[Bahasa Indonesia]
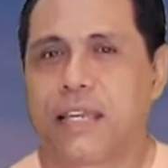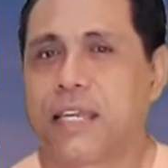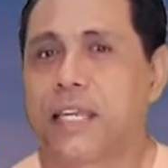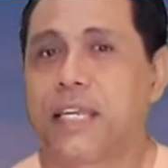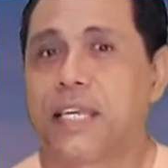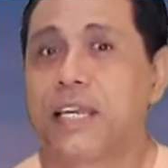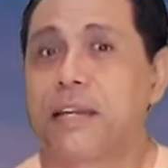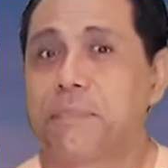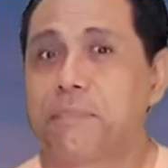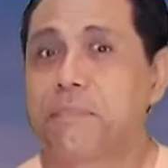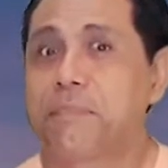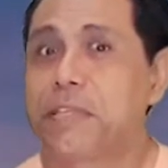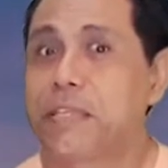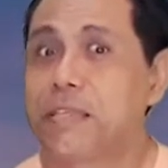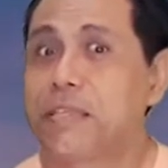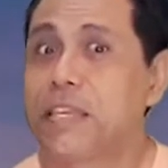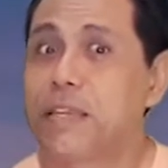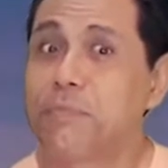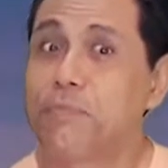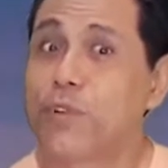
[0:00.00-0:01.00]
ini yang
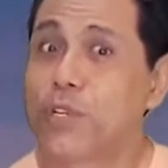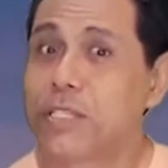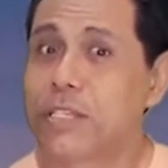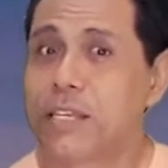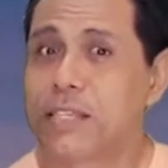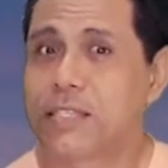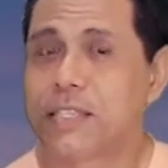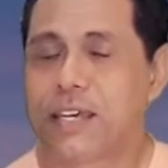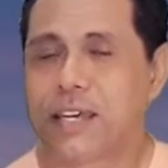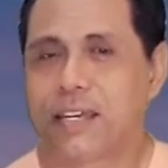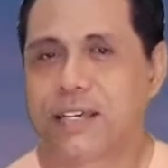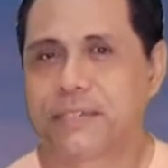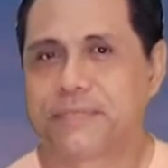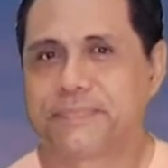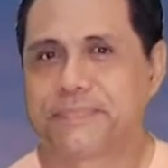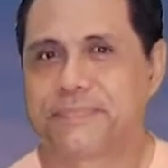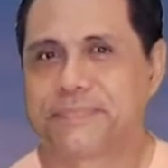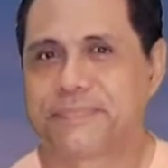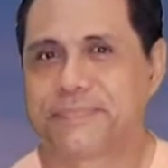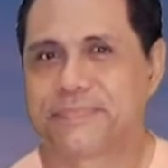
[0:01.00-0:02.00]
penting buat kita.
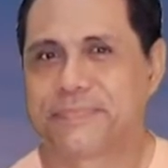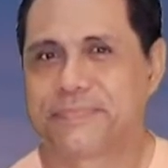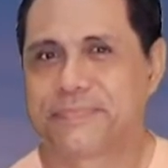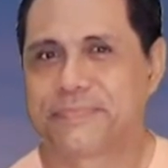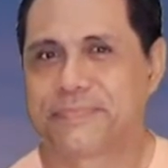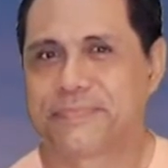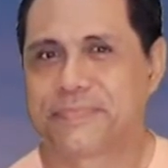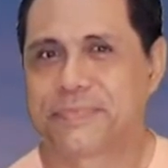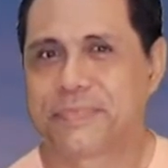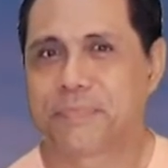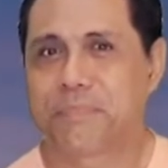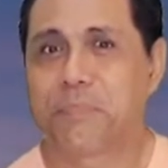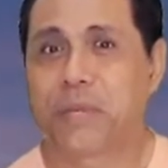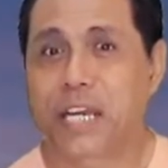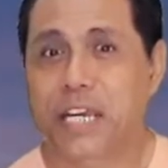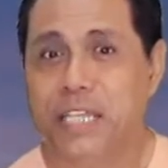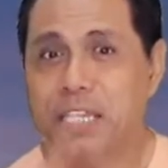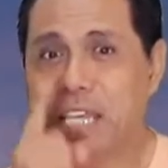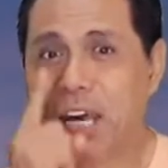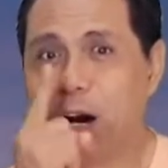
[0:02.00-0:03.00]

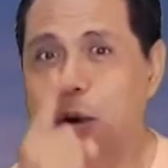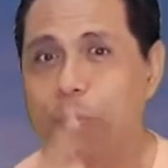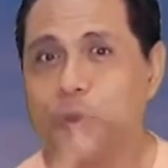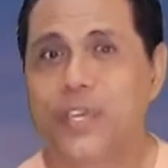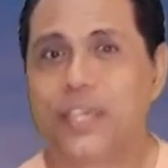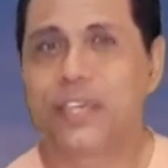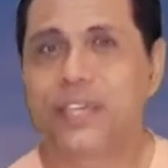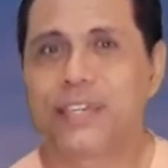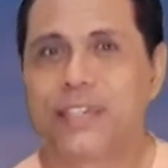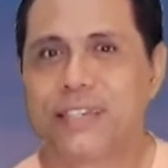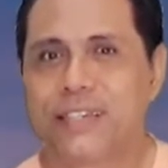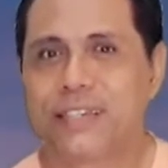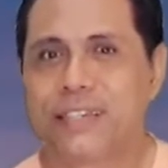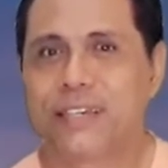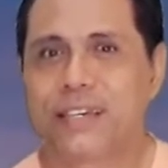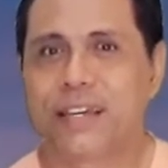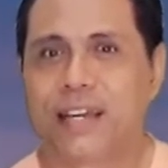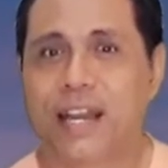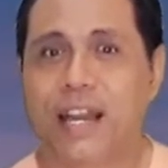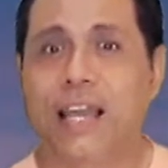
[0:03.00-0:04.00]
Mengetahui
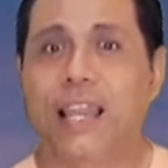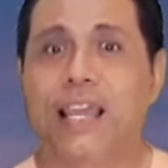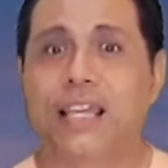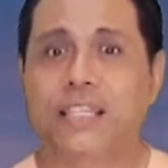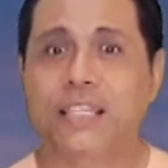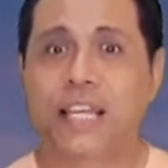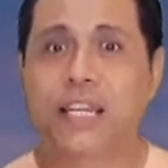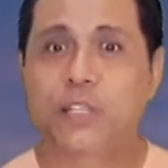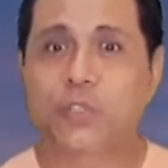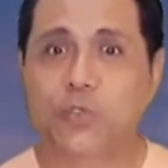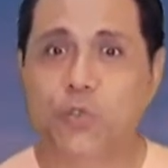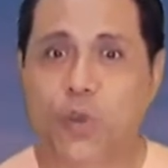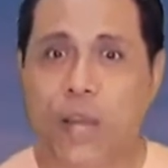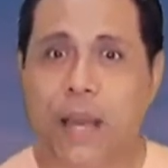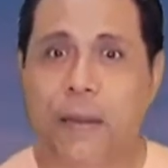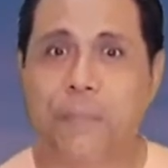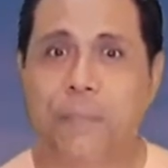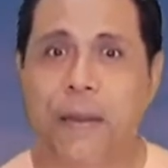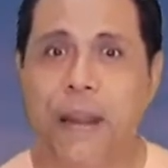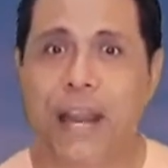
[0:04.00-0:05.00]
alasan untuk
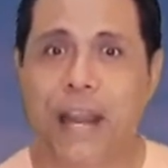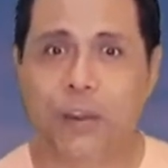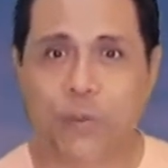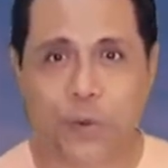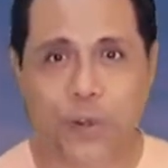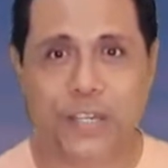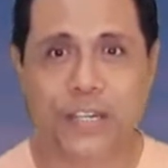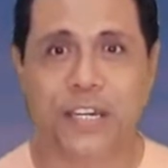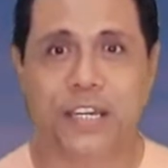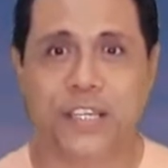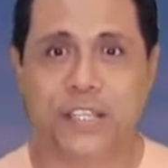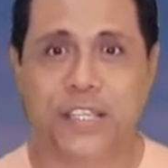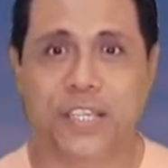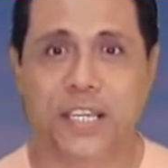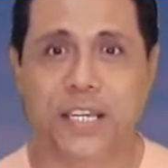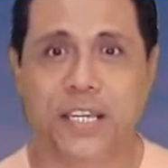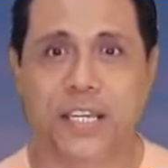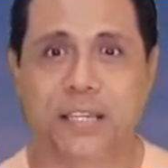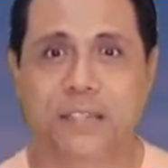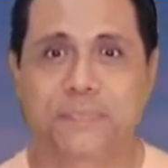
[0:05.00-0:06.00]
apa aku ada di
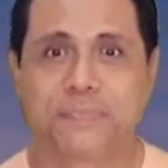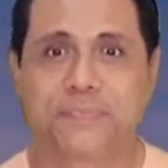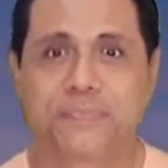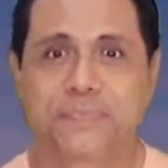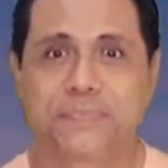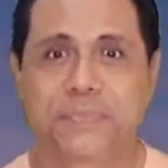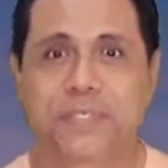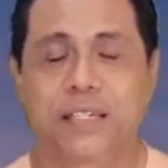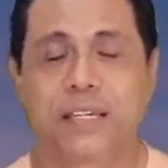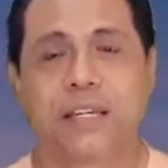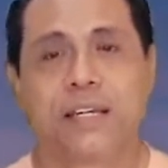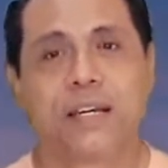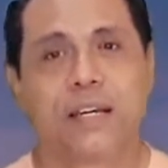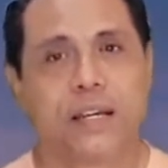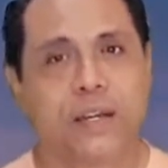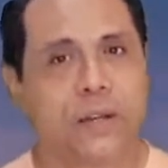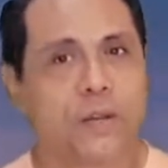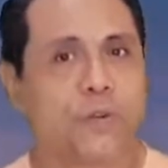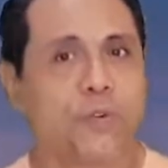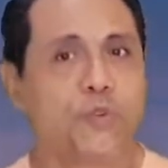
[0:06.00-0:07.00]
sini.
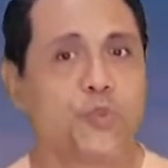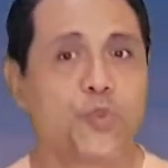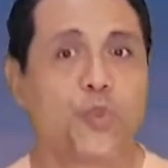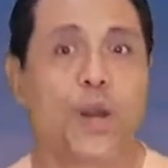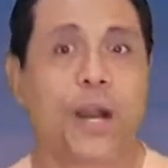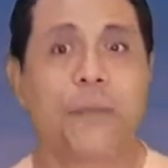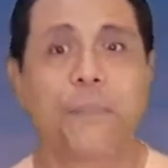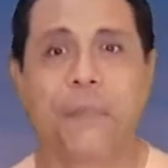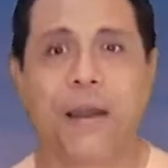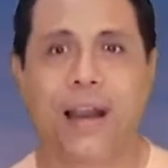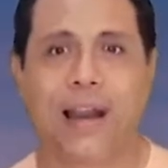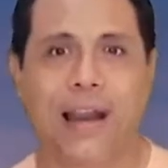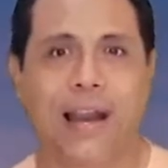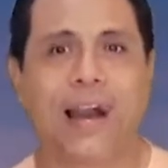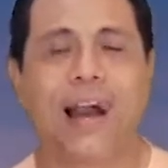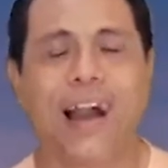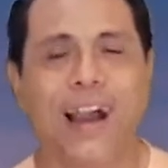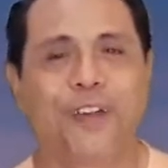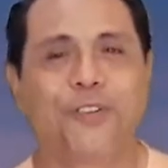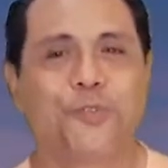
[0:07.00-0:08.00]
Untuk apa
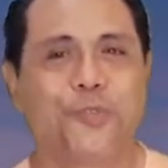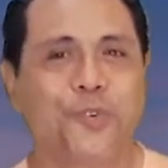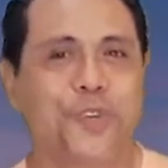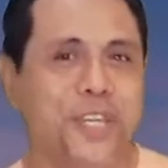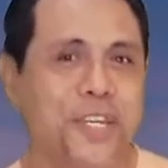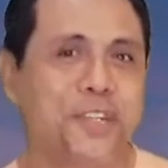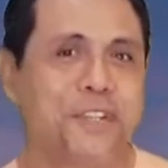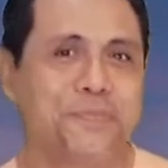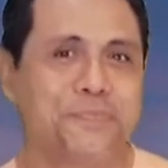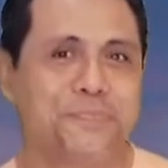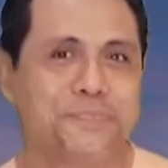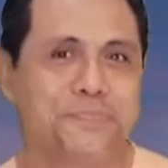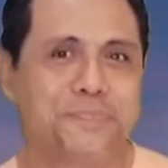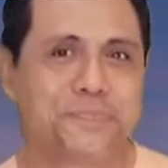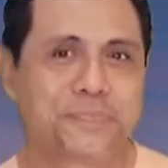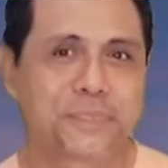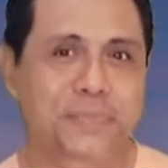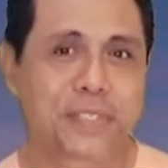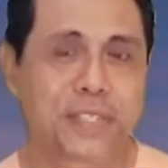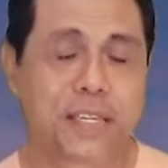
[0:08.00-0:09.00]
aku hidup
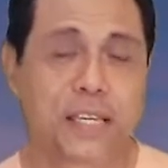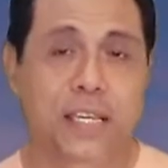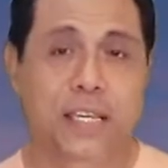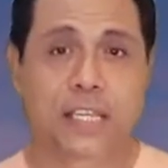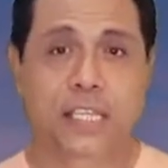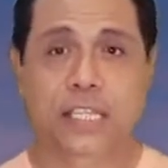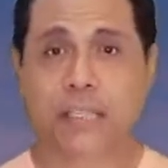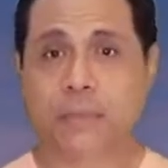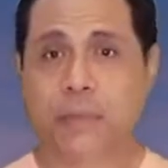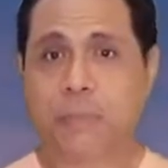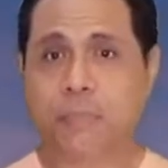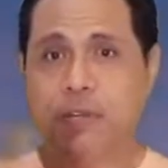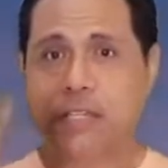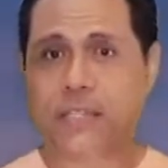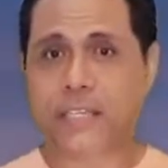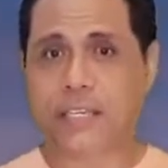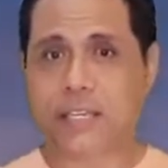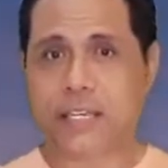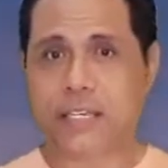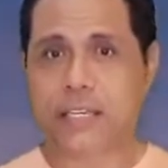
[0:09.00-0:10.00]
Sebab
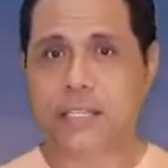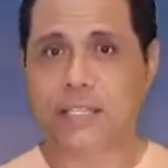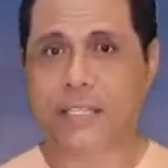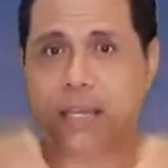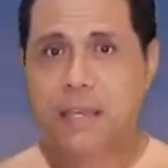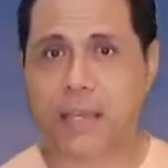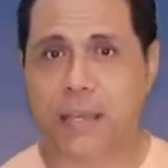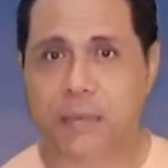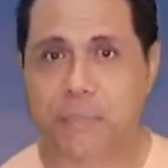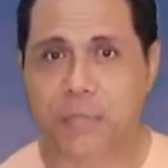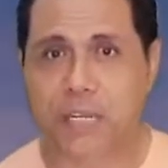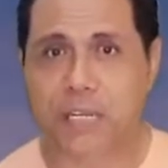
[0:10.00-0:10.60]
ketika kita